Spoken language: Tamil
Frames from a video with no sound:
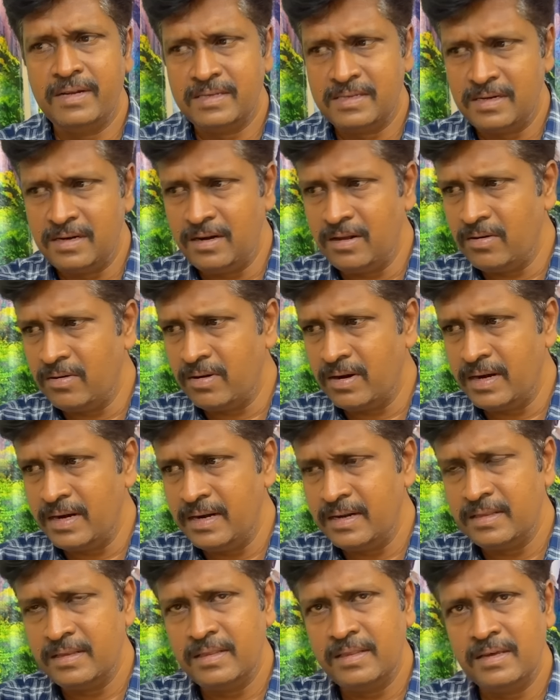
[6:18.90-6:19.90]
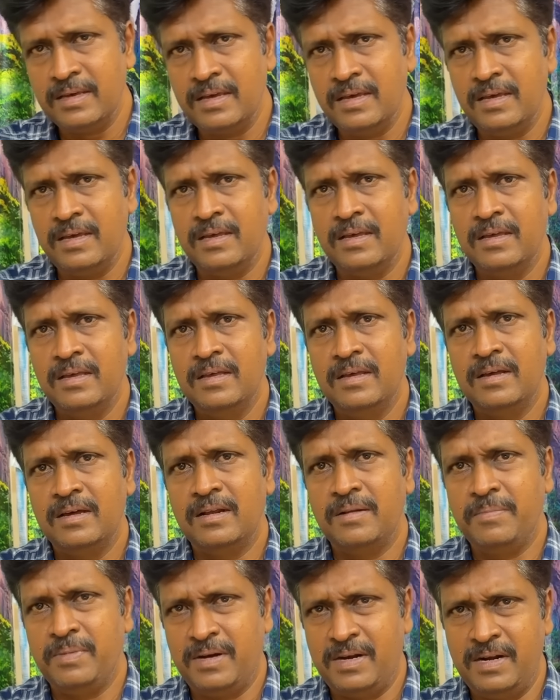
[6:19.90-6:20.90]
நசரல்லா அவர்கள் எழுந்ததுக்கே
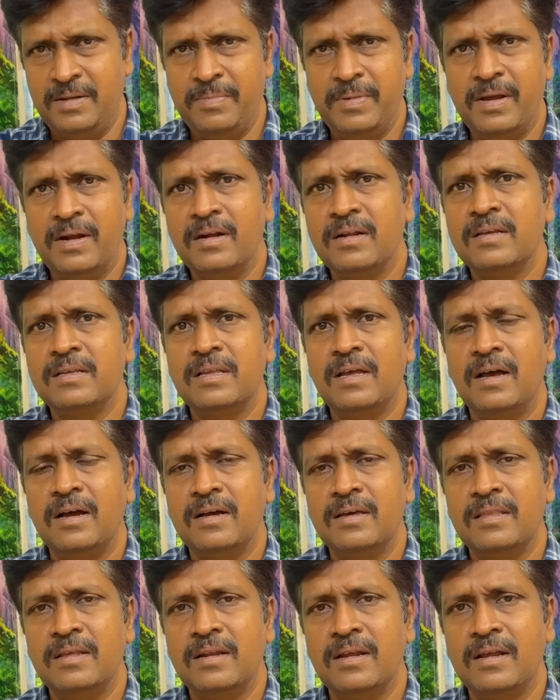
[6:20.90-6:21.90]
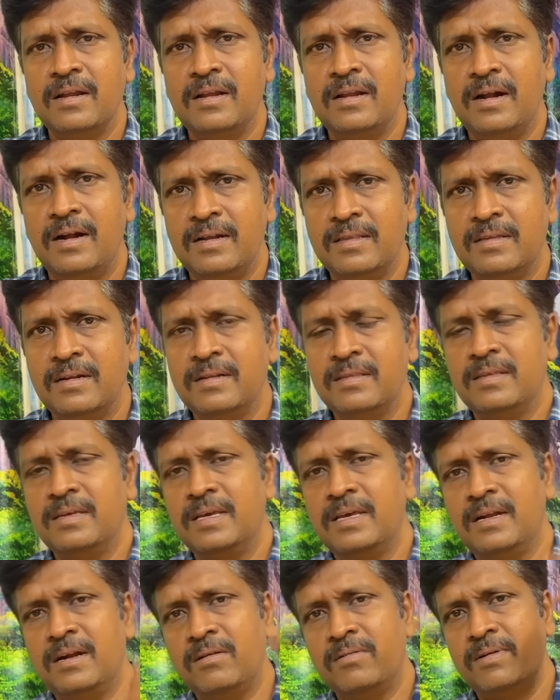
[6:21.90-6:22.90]
ரொம்ப கடுமையான தாக்குதல்கள் அடுத்தடுத்த
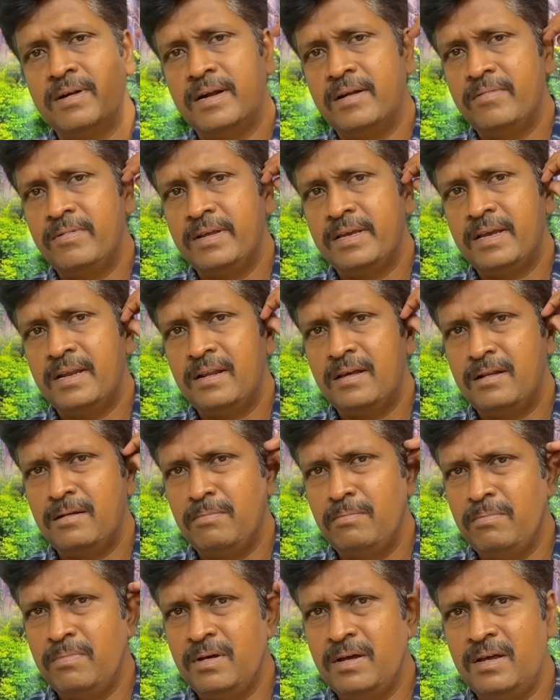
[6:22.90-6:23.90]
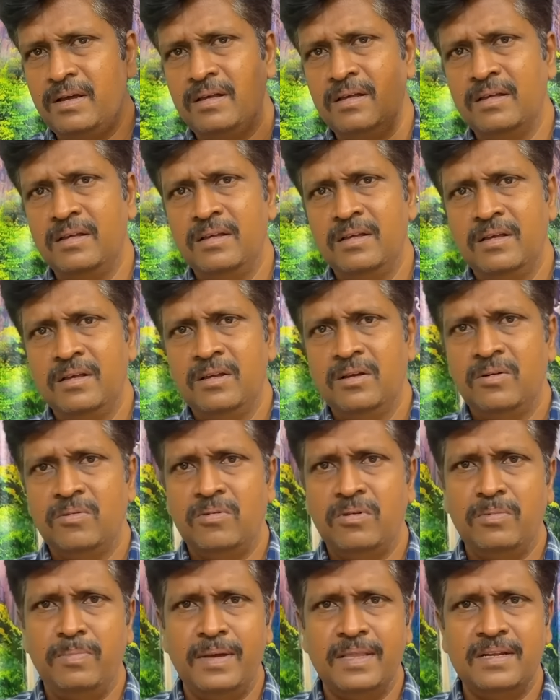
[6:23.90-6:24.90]
ஈரான நடவடிக்கையெல்லாம் ரொம்ப
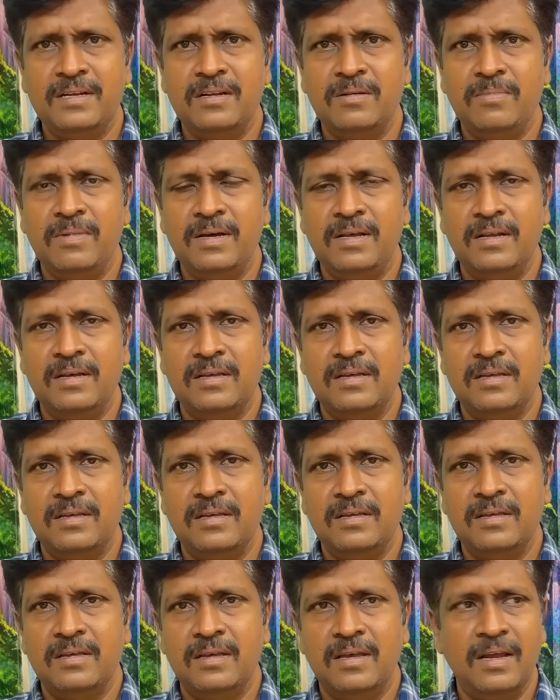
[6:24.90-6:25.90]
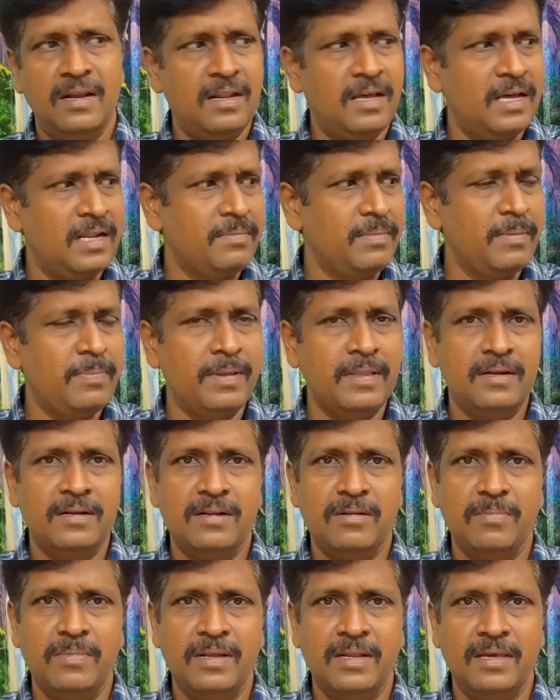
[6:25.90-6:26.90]
ஒரு பதற்றமாக இருக்குது எல்லாருமே
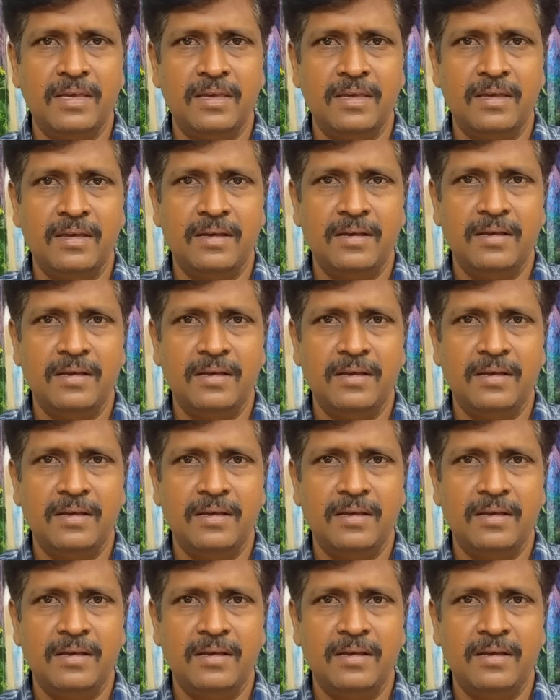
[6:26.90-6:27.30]
பதற்றமாக இருக்கீங்க